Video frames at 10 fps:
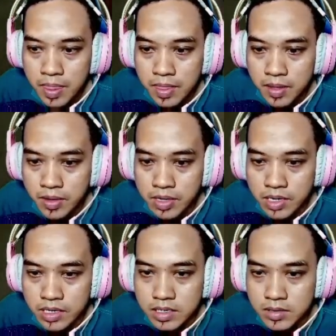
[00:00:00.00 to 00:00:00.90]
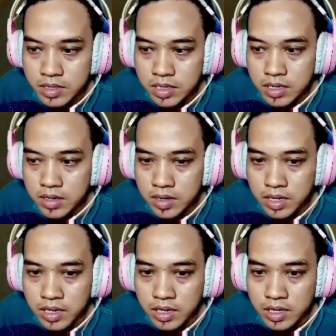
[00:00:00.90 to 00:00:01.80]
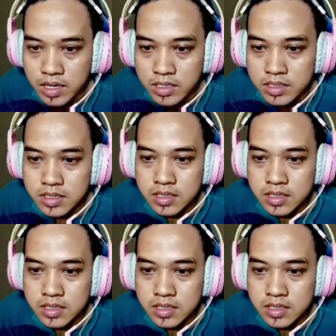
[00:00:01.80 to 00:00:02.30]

oh ini nih satu lagi oke okay, nice